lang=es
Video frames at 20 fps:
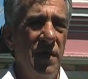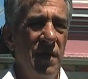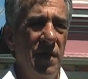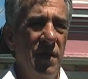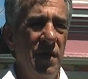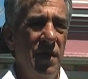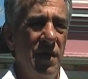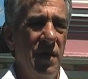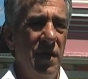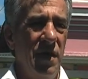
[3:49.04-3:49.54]

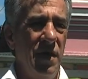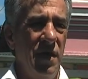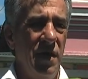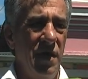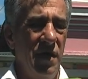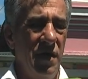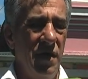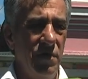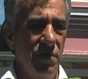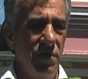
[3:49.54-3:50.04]
Eh,
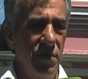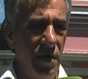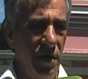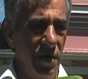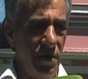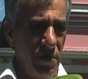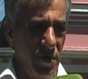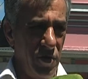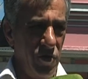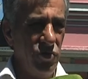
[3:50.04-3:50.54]
y
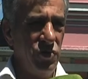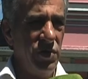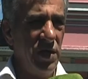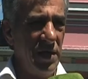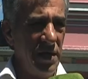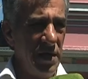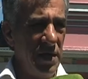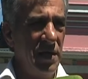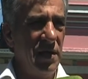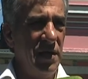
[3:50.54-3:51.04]
me, gusta
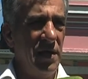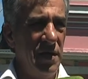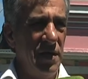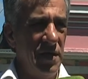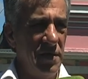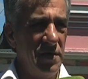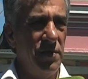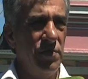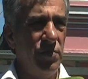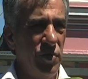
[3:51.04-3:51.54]
que,
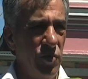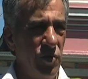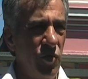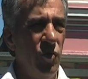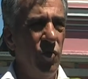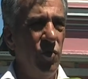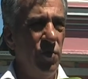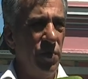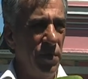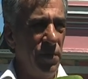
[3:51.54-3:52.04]
se
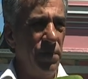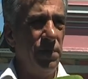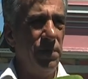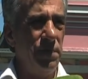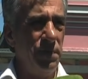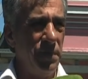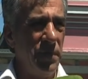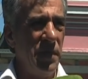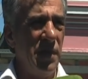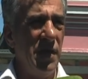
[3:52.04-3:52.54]
preocupen
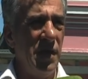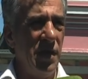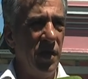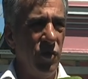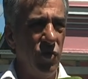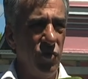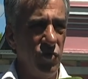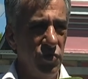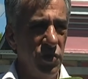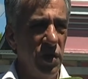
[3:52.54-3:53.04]
y
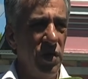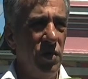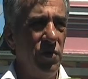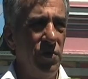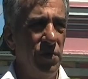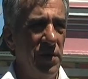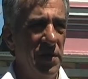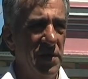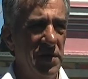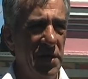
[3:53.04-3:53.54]
juntarnos
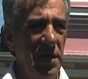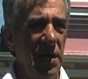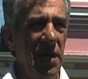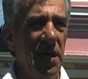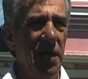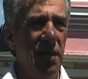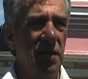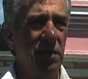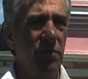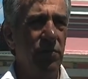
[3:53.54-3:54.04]
para
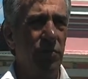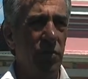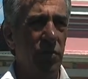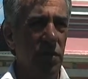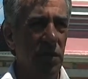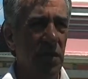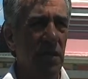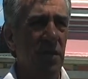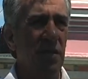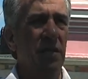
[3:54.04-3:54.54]
charlar de
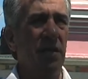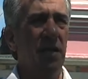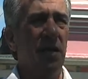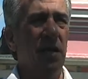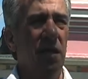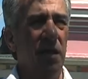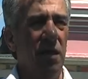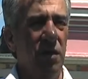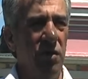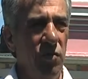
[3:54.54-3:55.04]
política,
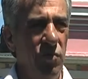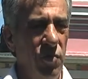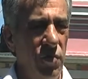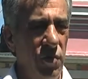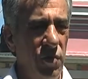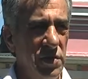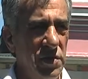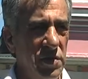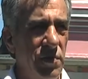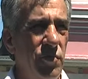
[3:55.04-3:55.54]
de cómo
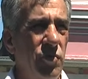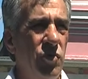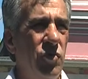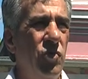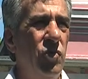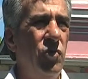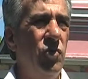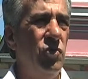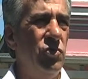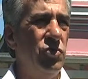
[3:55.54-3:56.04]
avanzamos
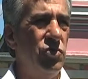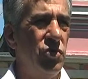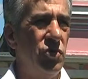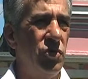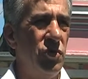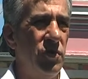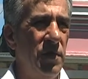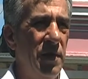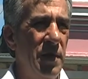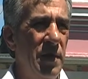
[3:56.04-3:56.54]

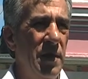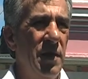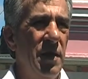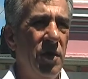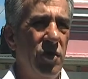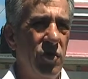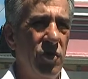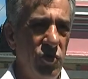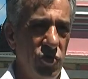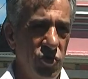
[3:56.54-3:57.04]
juntos,
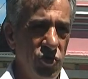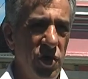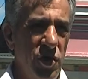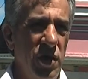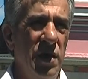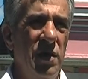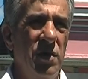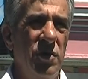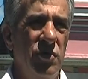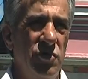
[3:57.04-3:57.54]

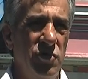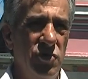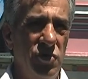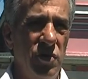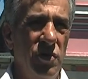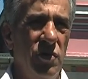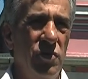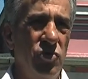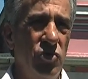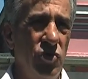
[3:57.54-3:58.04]
conocernos.
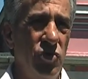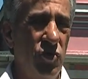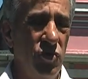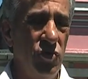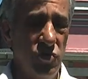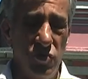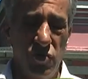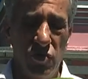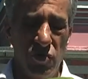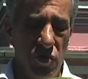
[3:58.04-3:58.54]
Yo
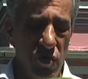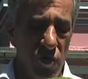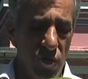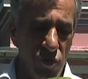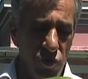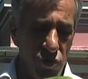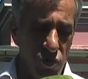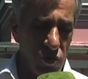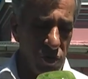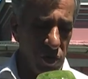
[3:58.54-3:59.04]
con,
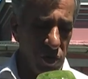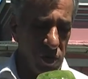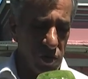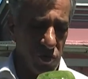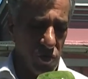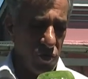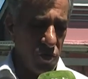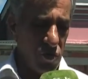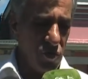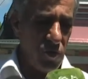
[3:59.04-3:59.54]
muchos de
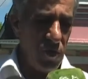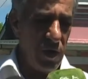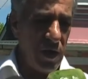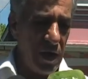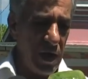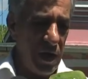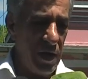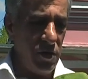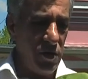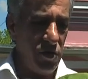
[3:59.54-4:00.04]
ellos, con
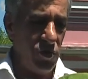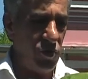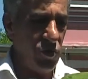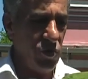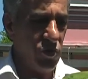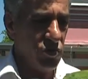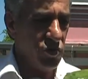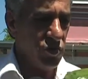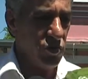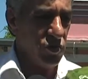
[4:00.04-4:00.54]
Ovaldo y con otros